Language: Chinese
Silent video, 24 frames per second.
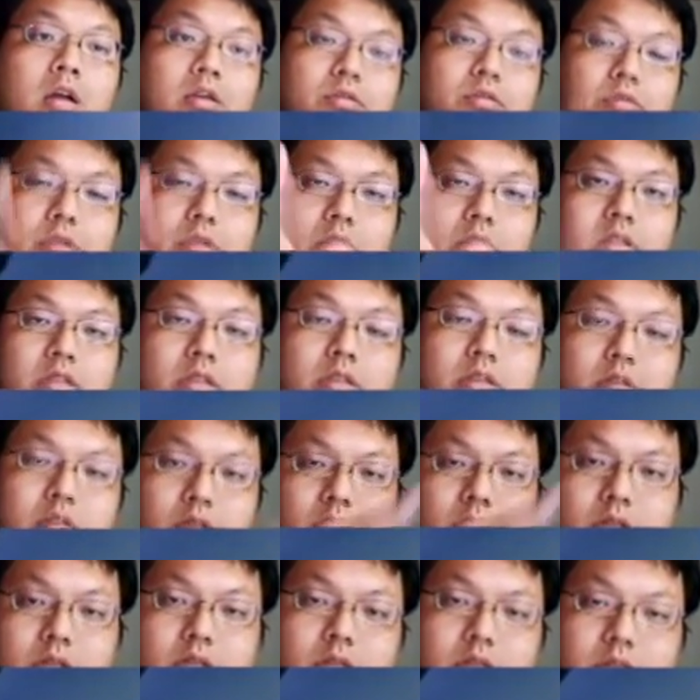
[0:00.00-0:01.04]
所以
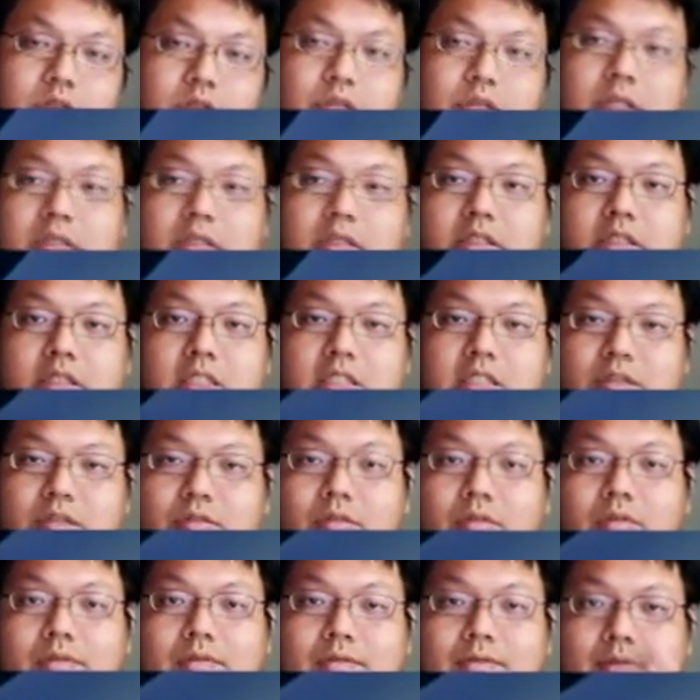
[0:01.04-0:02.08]
就像切
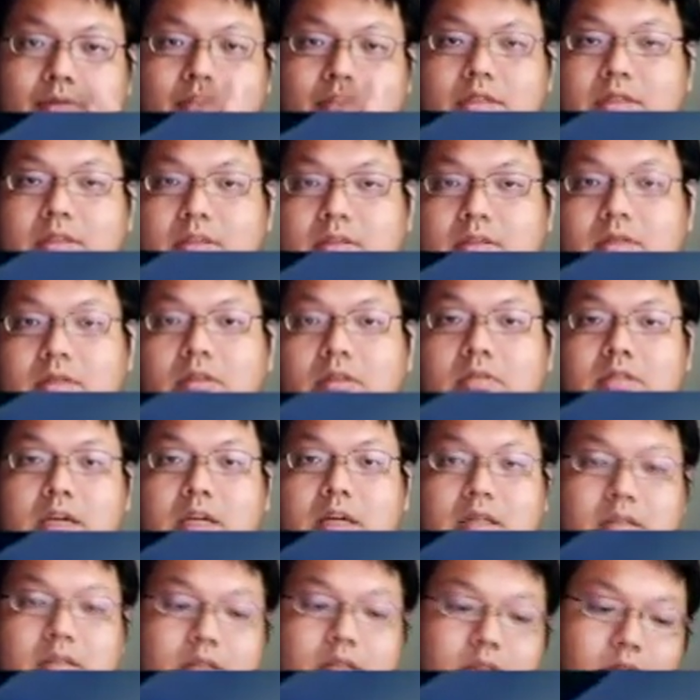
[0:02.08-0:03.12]
豆腐的时候这
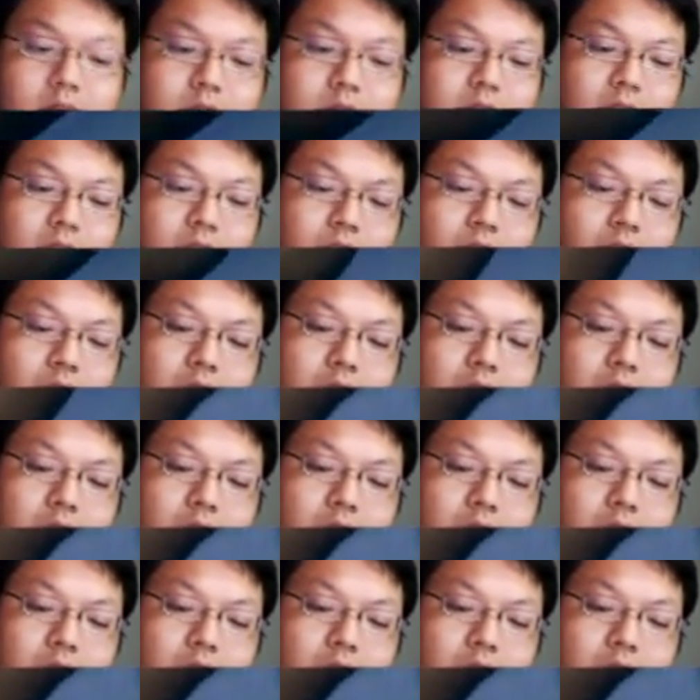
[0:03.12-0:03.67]
样子哦，长